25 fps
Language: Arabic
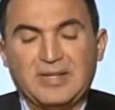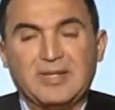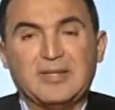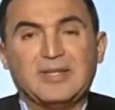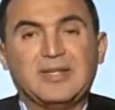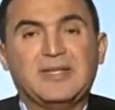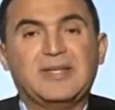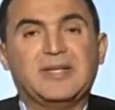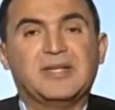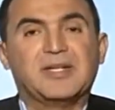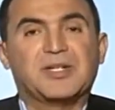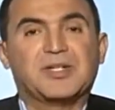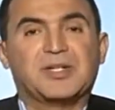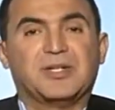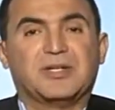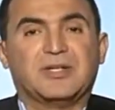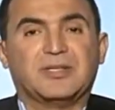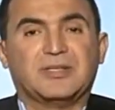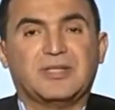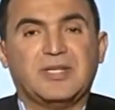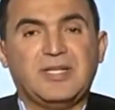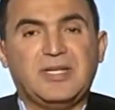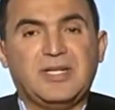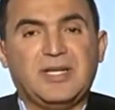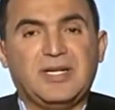الديدان
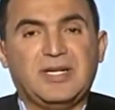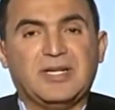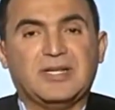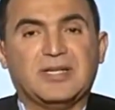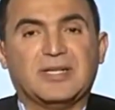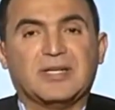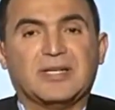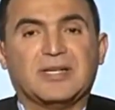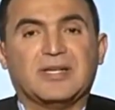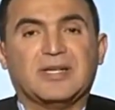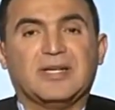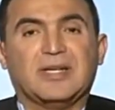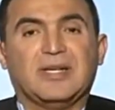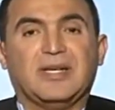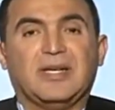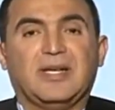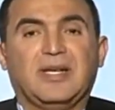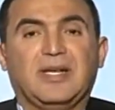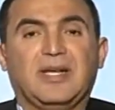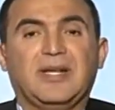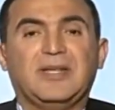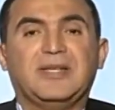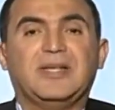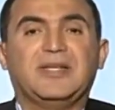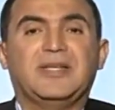الشريطيه
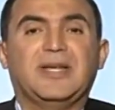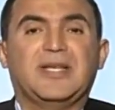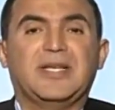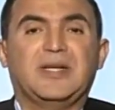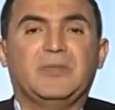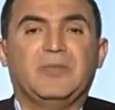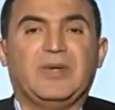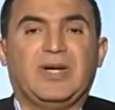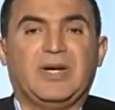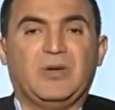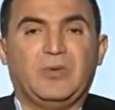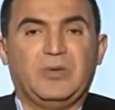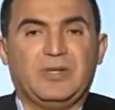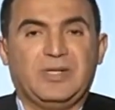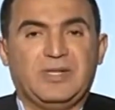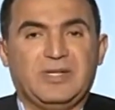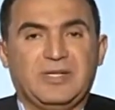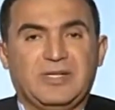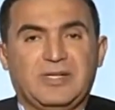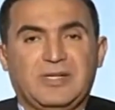ادي داني المعوي